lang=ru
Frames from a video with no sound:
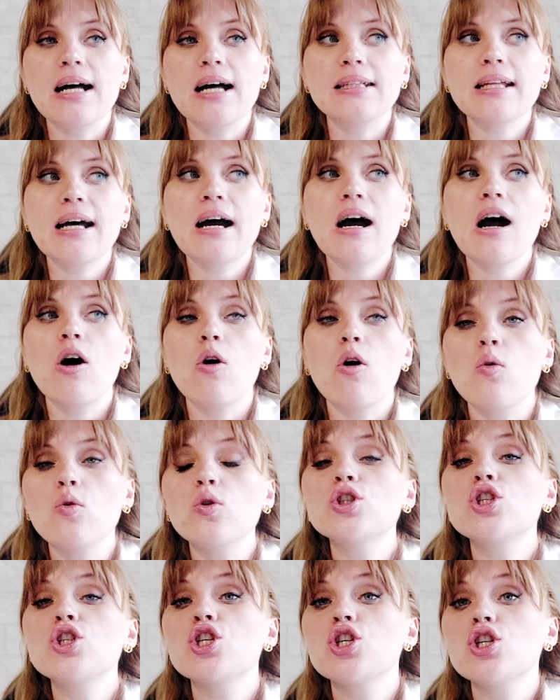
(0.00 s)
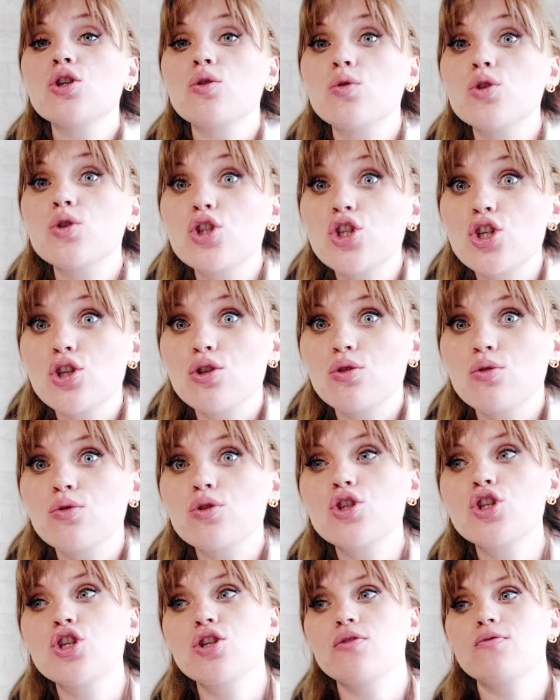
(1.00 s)
она
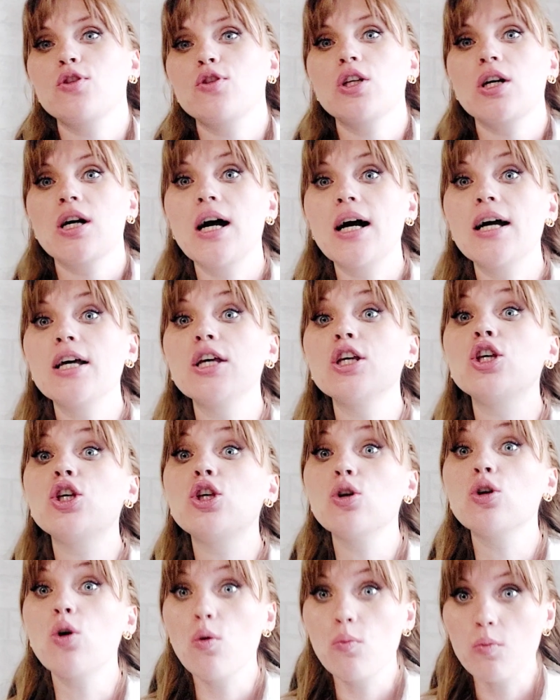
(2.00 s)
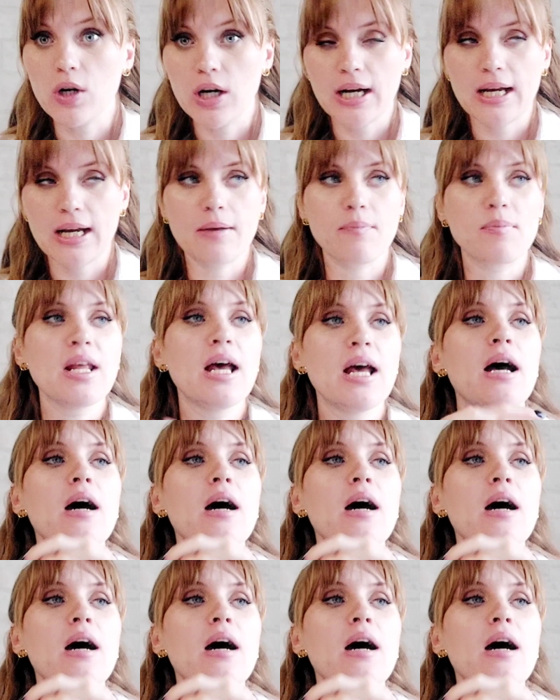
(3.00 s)
очень-очень-очень вот такая емкая,